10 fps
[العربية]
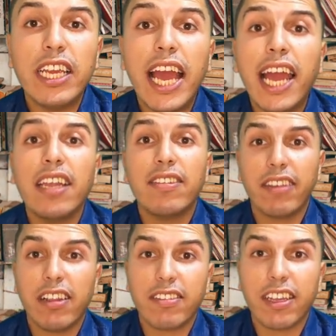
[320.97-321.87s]
فين هي الحاله
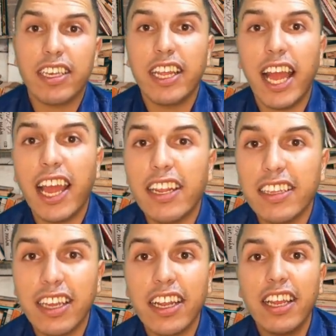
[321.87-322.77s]
الثالثه اللي هي
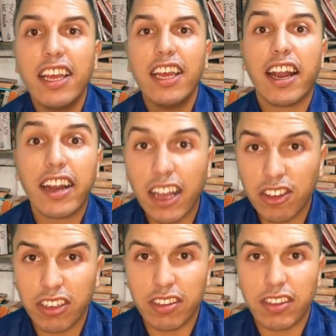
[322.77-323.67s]
الحاله ديال
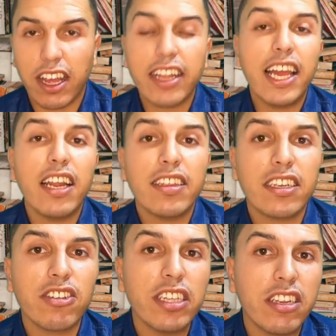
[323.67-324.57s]
الراشد هاد
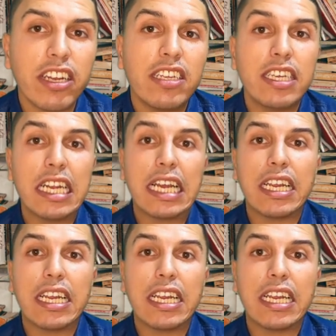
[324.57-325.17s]
الحاله الراشد علاش خليتها قال